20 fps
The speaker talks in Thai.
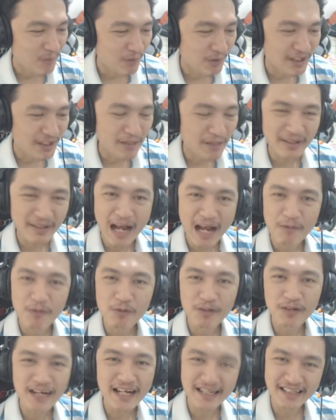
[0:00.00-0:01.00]
ผมก็เลยมาถามทุ
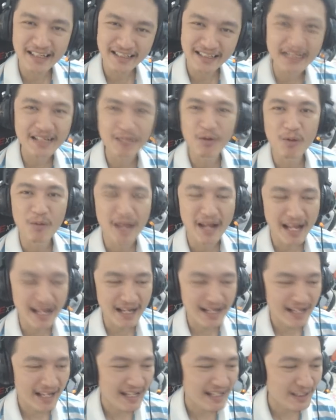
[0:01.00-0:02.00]
กท่านอีกที ผม
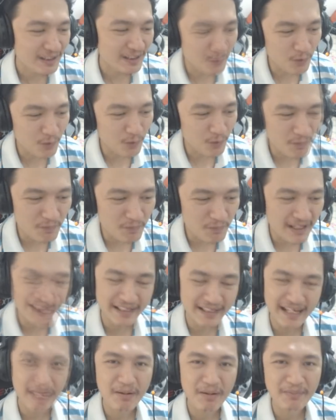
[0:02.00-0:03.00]
นะ เห็นรูปใน
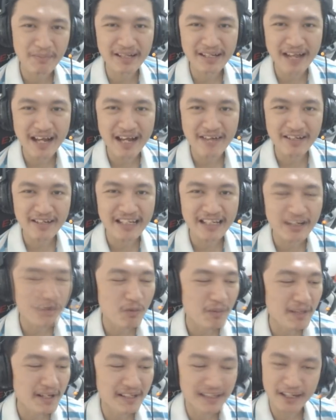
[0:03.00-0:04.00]
เกมแบบนี้แล้วยังคิด
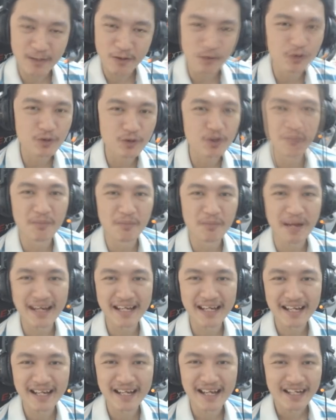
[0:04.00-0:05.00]
ว่ามันสนุกอยู่ไหม
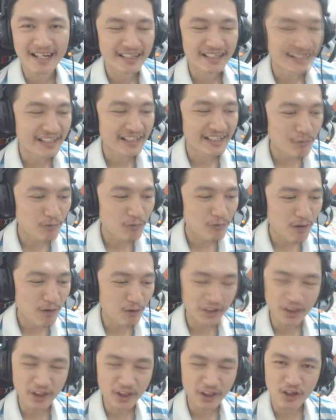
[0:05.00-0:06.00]
เลยคิดว่า
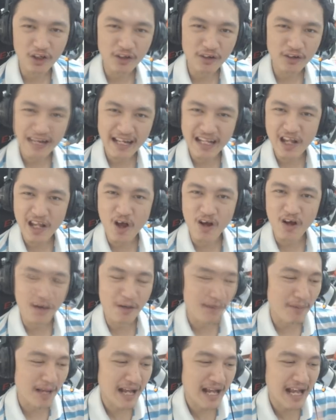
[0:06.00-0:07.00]
คุณสกอตเขาแค่หลอก
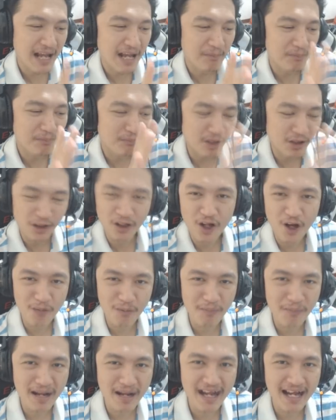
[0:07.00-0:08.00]
เอาภาพหลอ
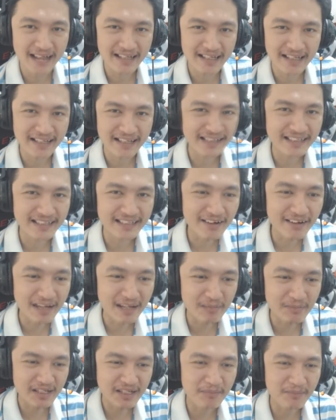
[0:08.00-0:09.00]
กๆมา แต่จริงแล้วเก
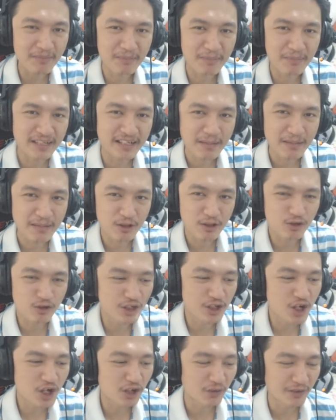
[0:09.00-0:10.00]
มที่จะมาเป็นเกมที่สุด
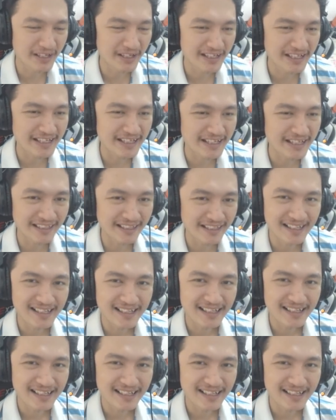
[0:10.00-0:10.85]
ยอดกว่านี้เยอะ